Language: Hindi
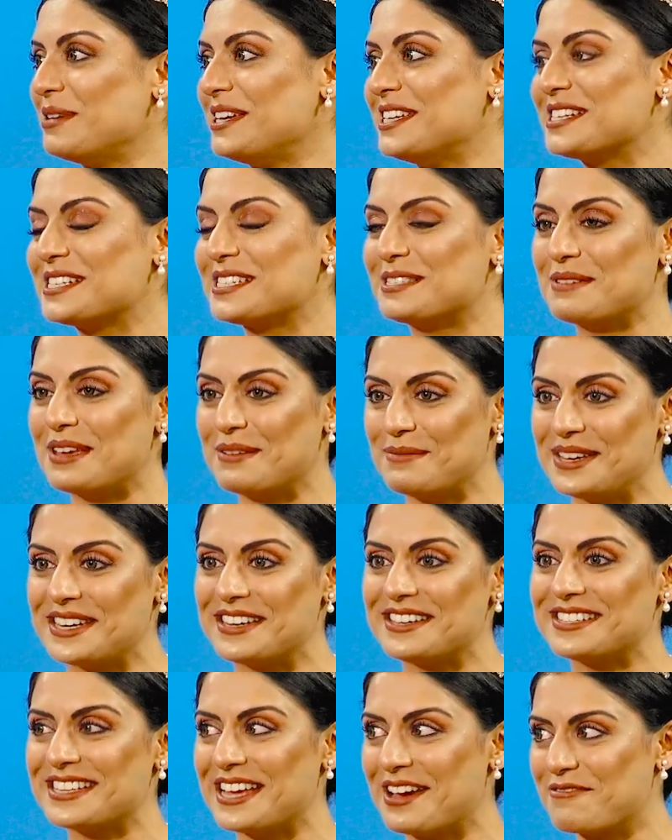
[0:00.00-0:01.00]
मीडिया
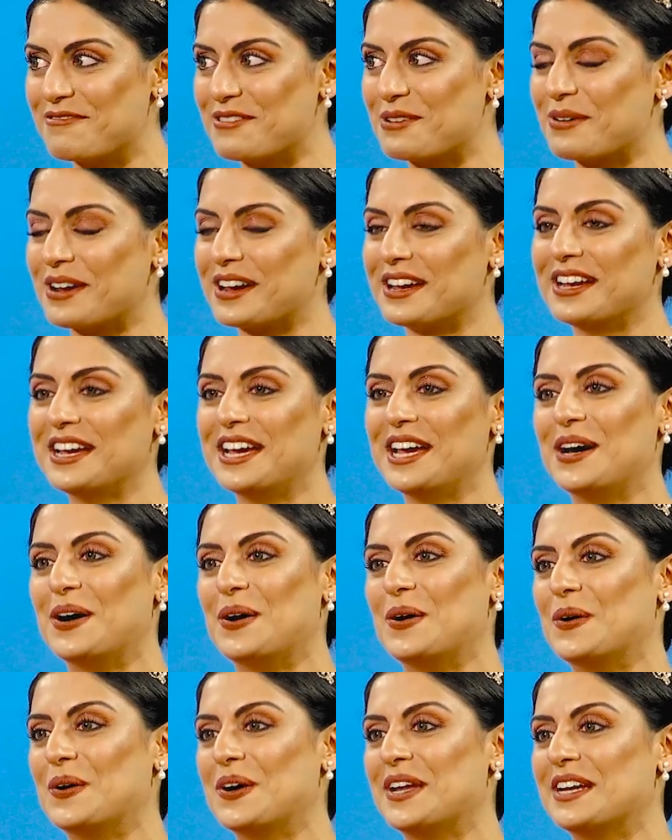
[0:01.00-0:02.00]
मीडिया इज़ एवरीवेयर
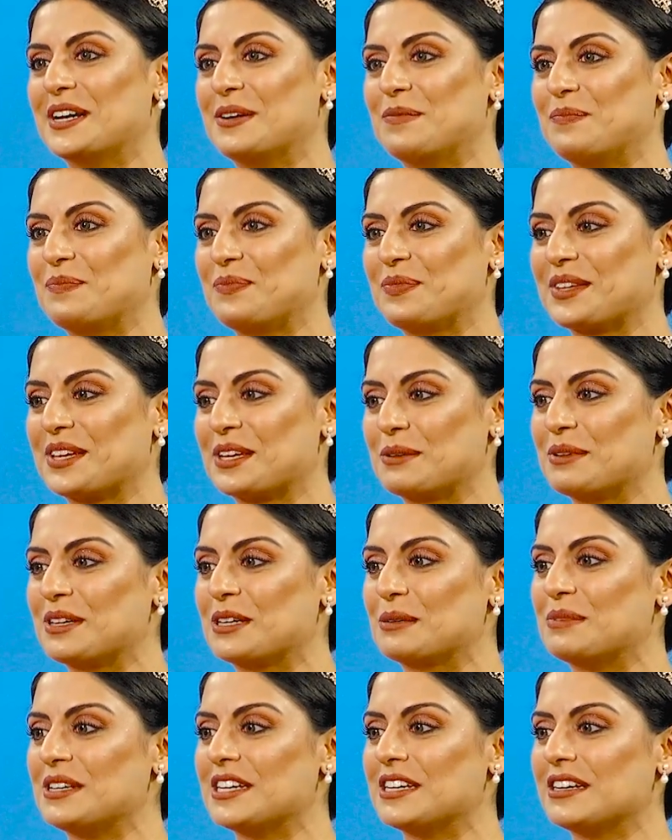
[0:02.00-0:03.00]
और um, कभी
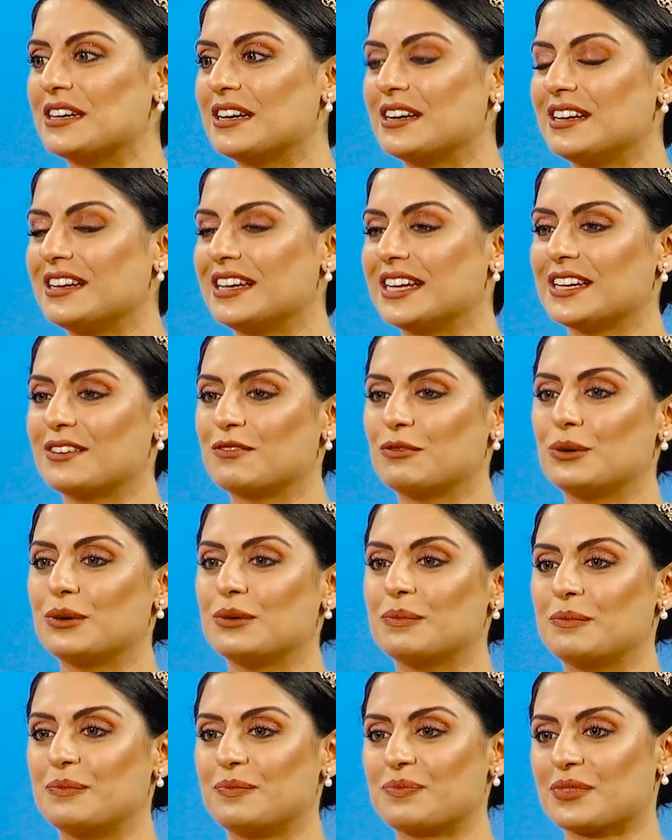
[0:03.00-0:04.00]
कभी लाइक like,
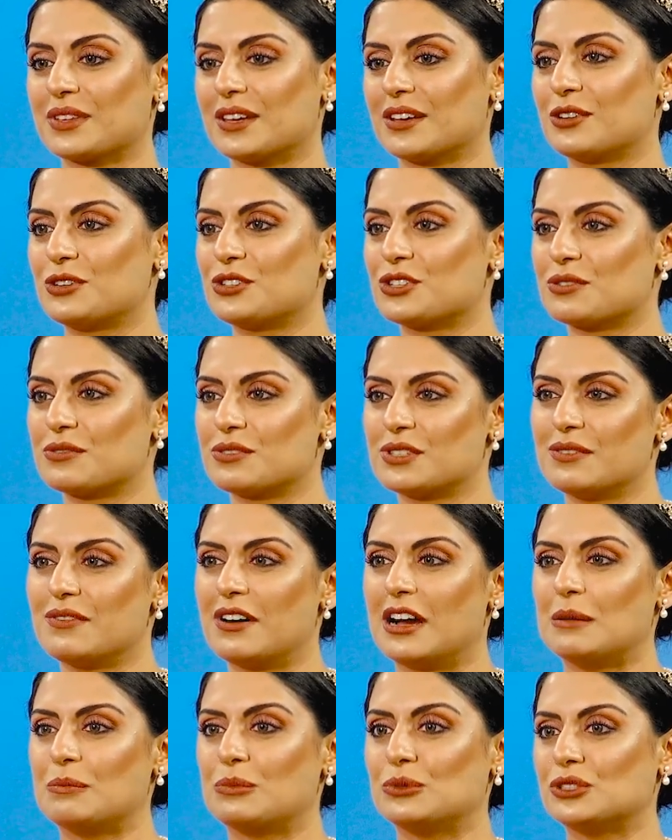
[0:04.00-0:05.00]
वो कुछ
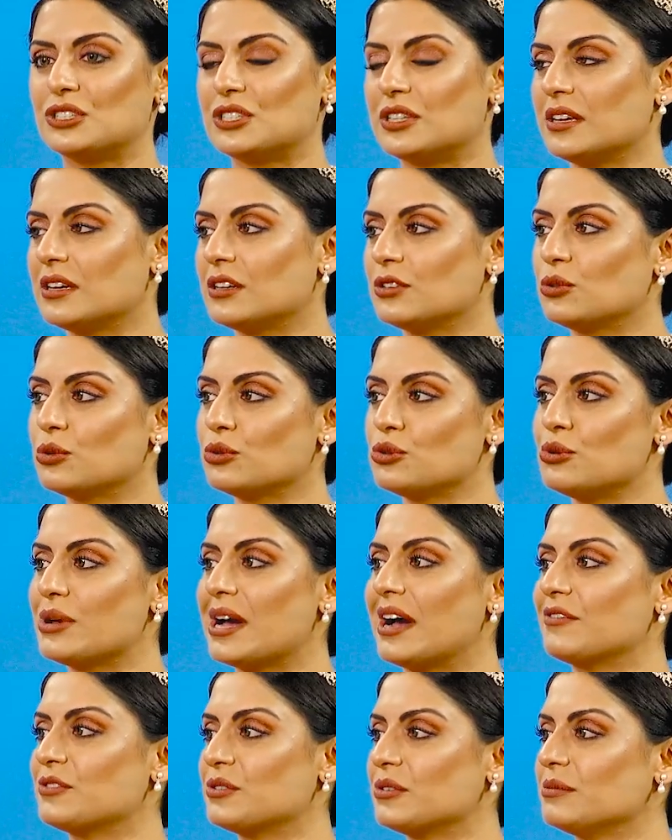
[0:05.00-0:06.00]
सवाल पूछते हैं तो यू
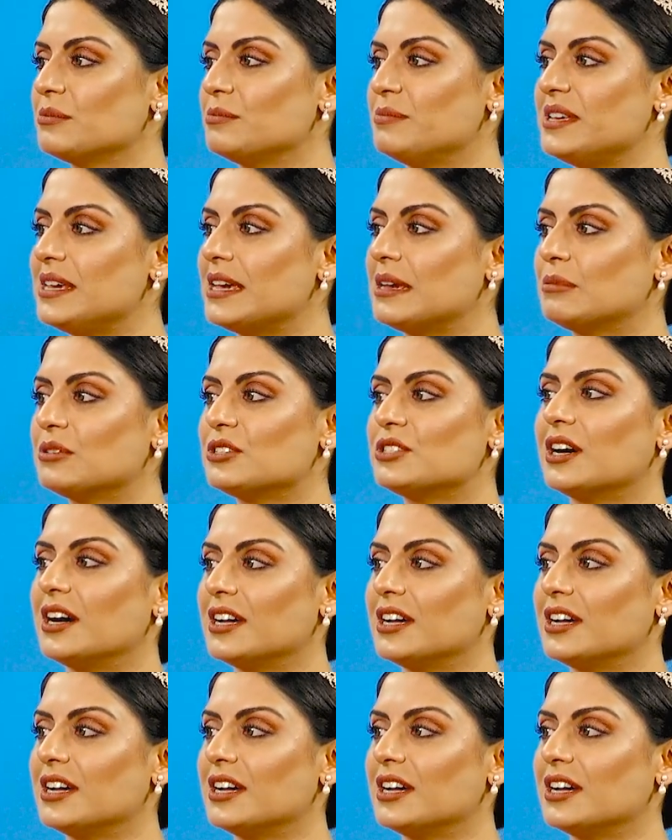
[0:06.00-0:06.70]
हैव टू बी एबल टू